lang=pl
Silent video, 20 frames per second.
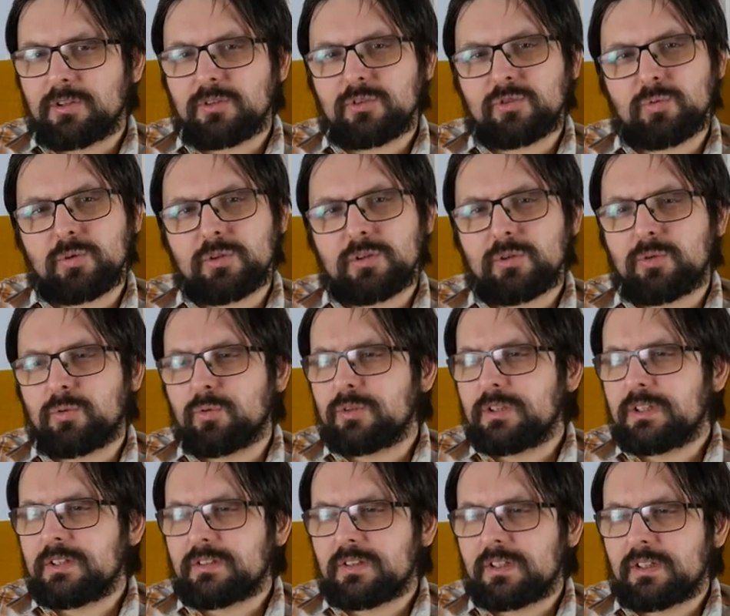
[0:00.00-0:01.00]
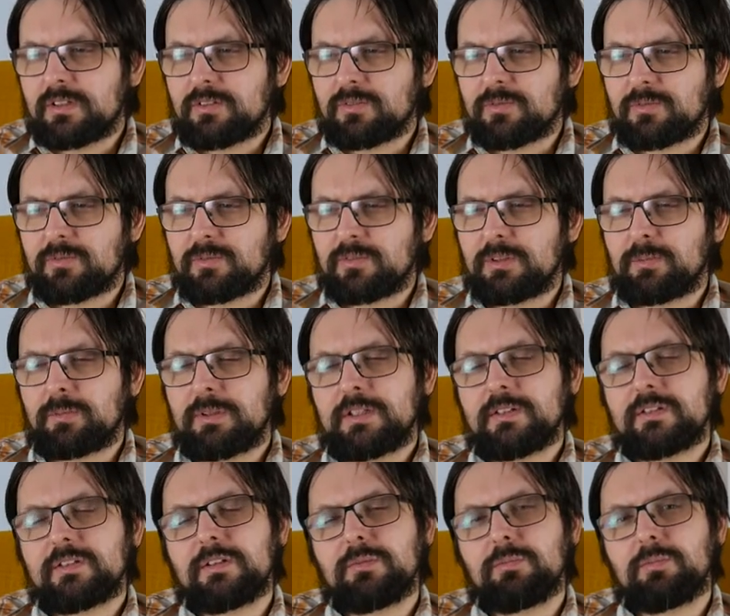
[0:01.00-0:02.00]
o złotych ulicach w
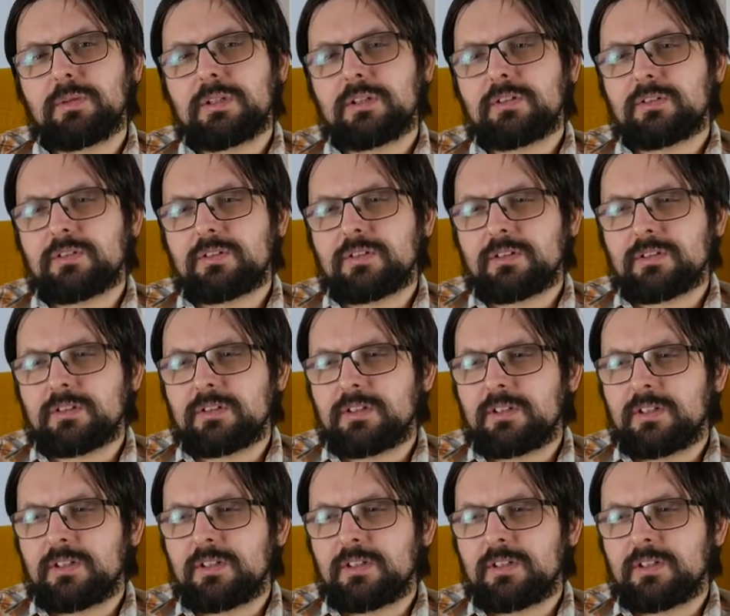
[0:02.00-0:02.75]
niebiańskim mieście,